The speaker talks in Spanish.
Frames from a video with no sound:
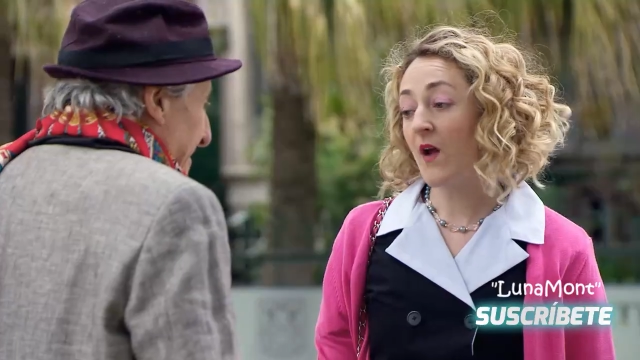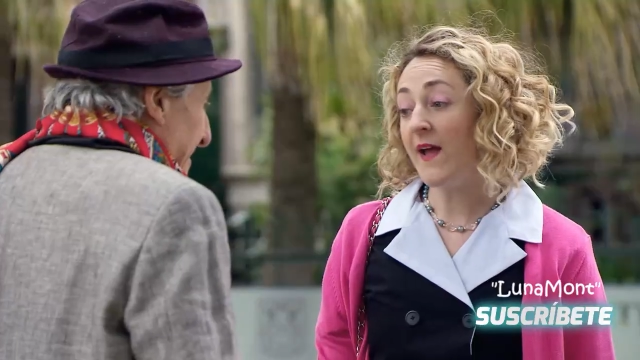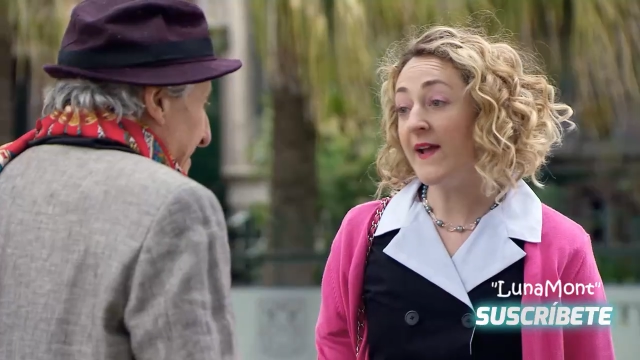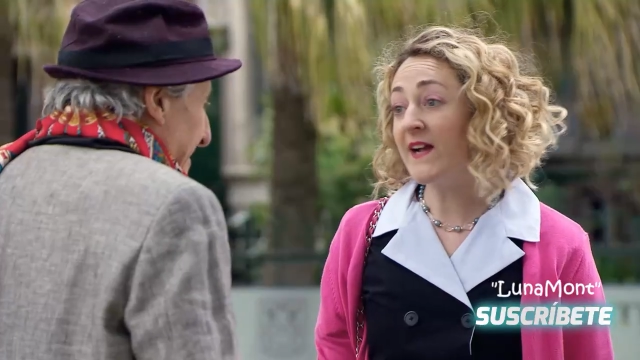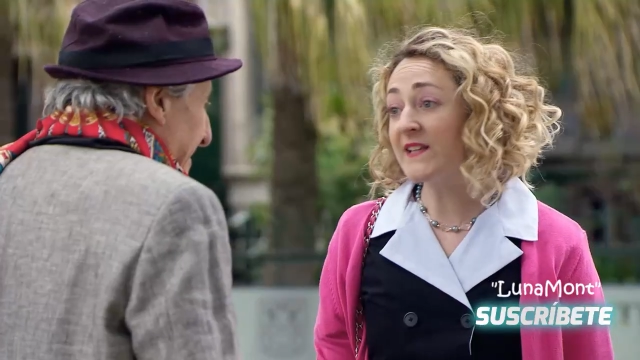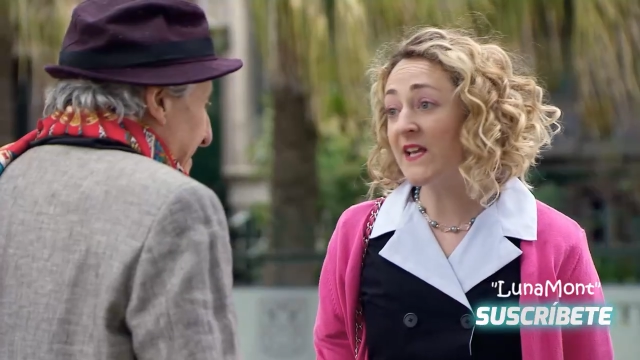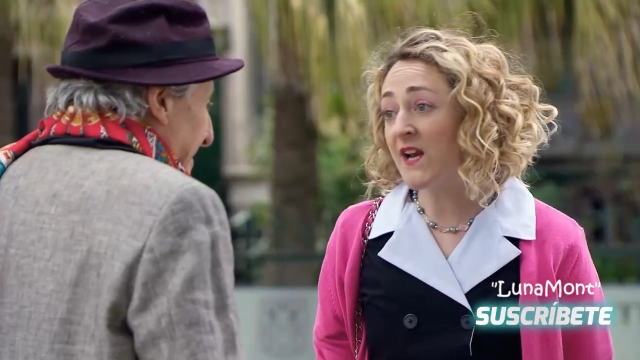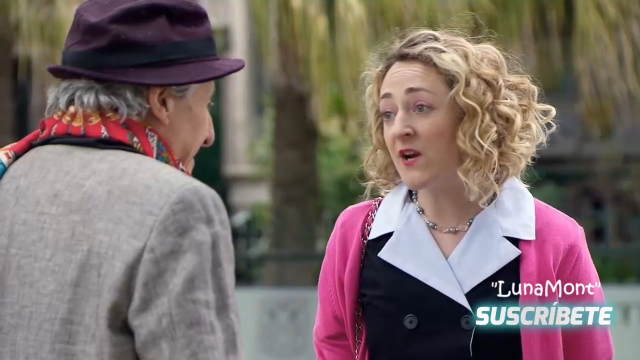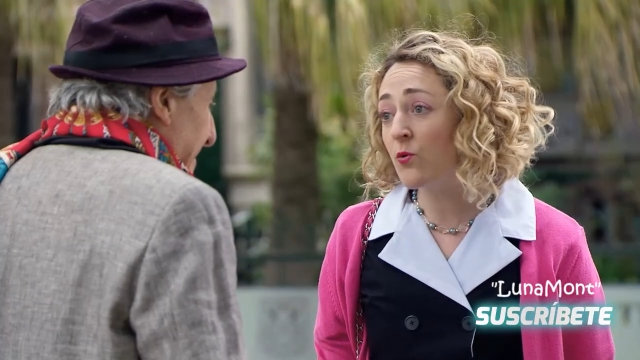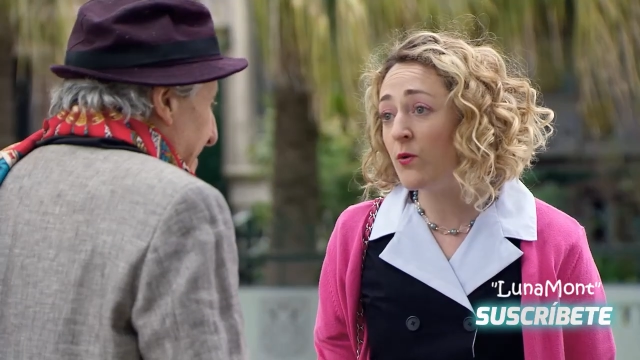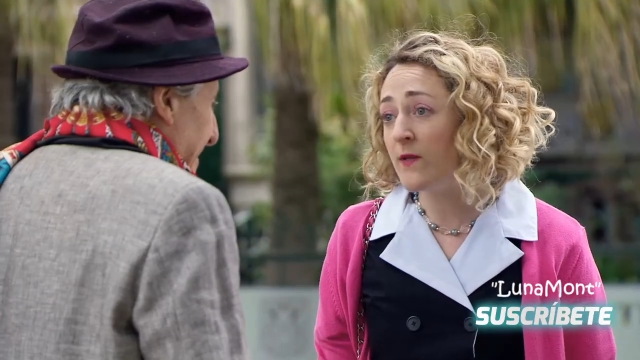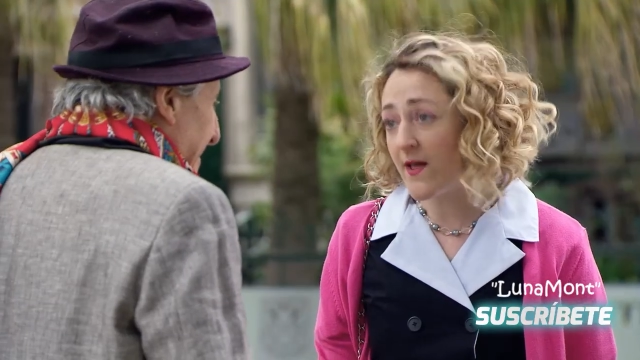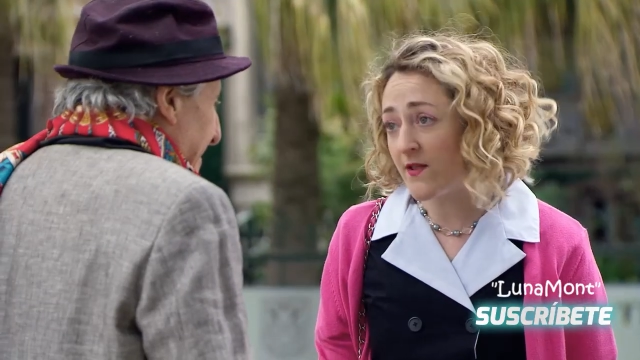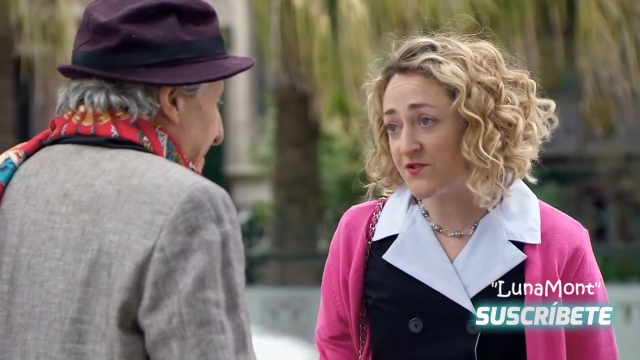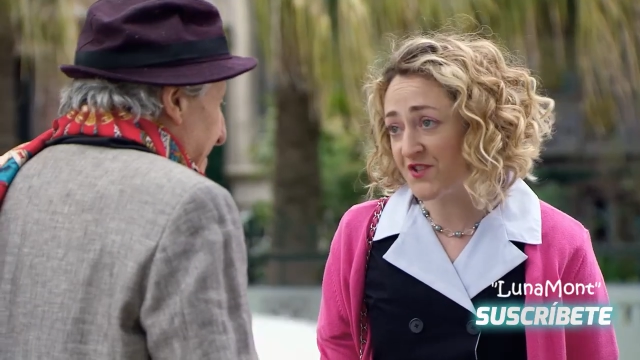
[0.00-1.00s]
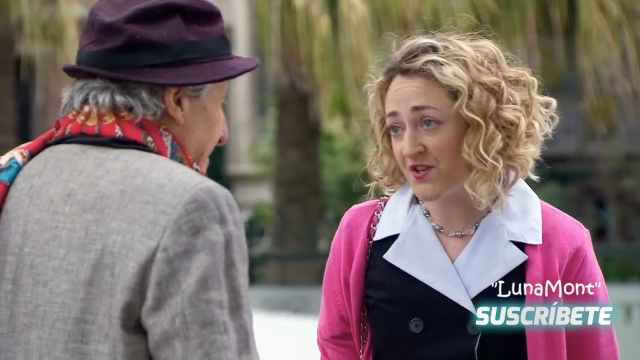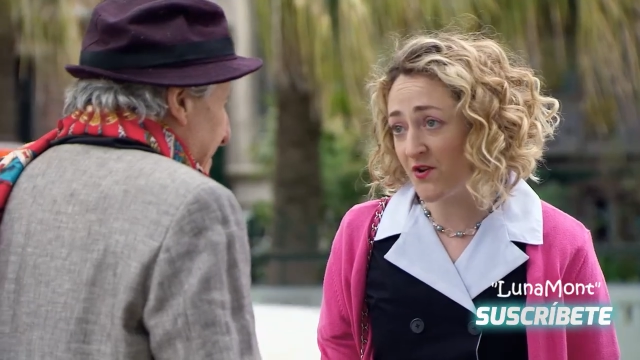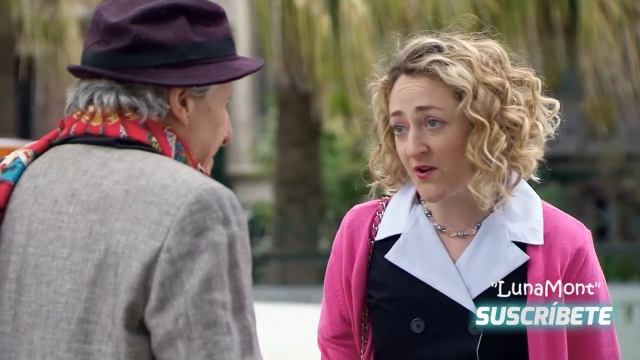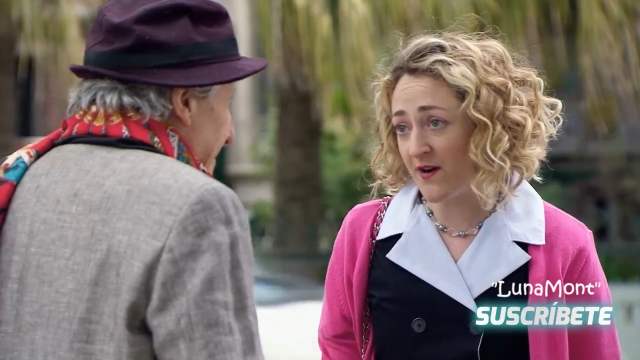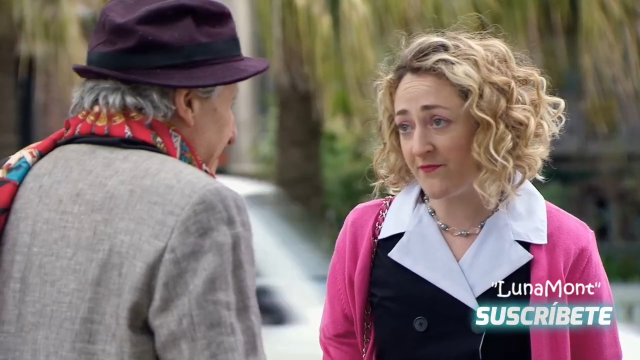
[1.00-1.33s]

Hay que tener cuidado, señor